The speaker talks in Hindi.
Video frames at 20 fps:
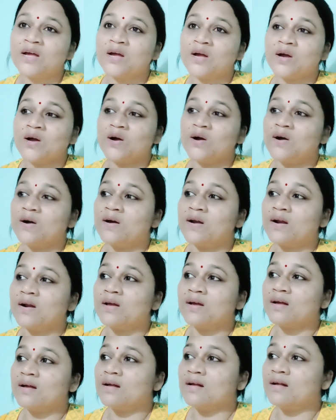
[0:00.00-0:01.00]

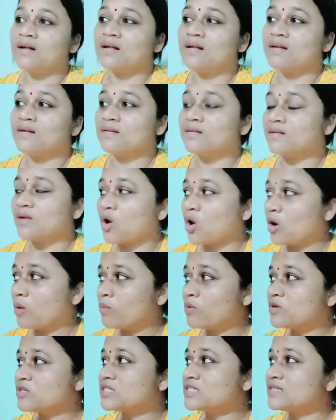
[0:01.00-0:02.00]
और
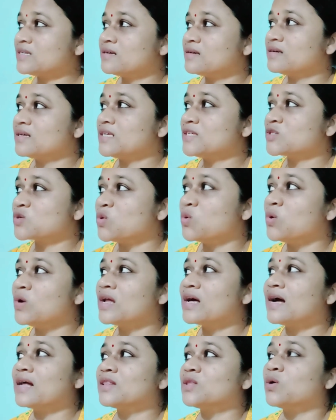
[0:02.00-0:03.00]
ऑलमोस्ट स्कूल का
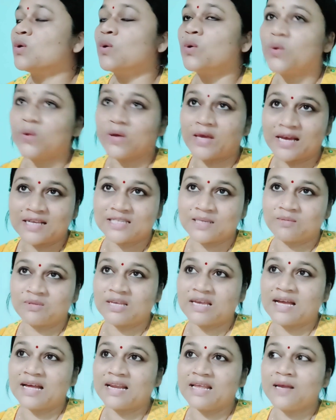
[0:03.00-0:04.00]
तो हो गया सब
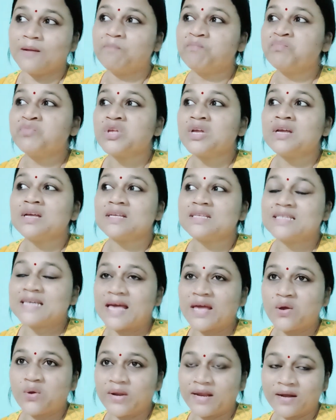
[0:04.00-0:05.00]
तैयारी चाहे
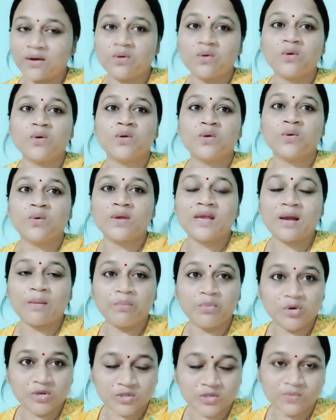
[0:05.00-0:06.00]
रेन कोट हो या बुक्स
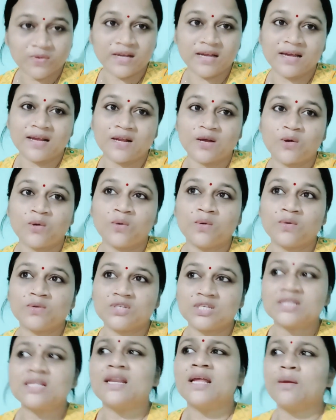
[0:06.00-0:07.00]
वगैरह हो
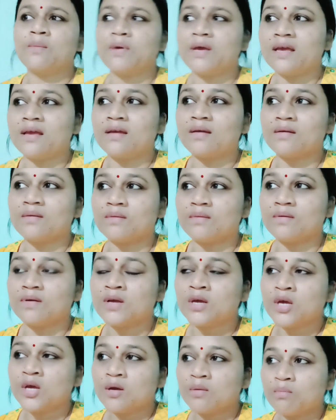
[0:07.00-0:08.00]
जितने भी
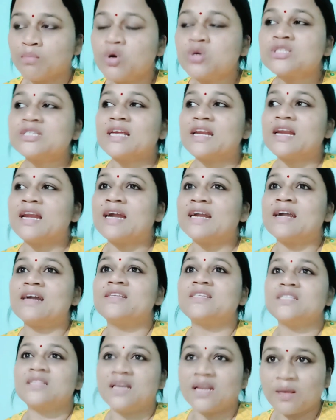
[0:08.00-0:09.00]
बुक्स से रिलेटेड
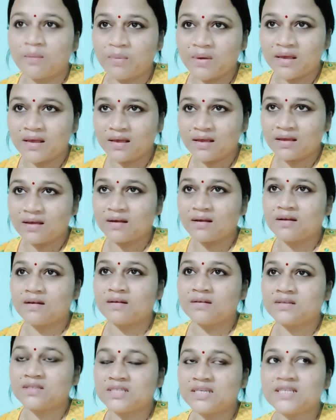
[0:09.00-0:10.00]
जितने भी
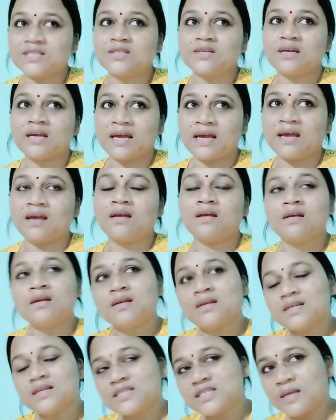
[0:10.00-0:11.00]
चीज़ हैं
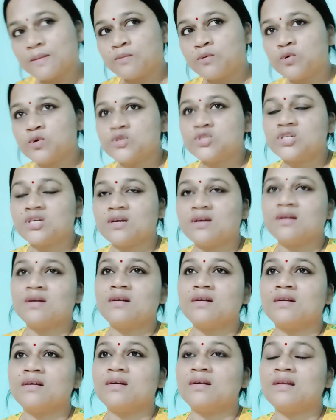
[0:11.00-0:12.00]
सब कुछ
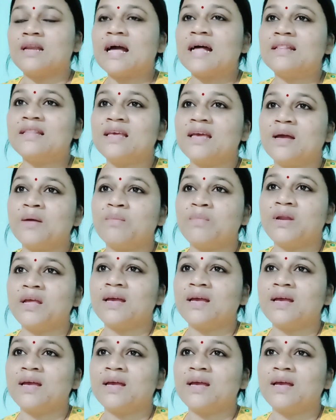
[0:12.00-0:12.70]
ला दिए हमने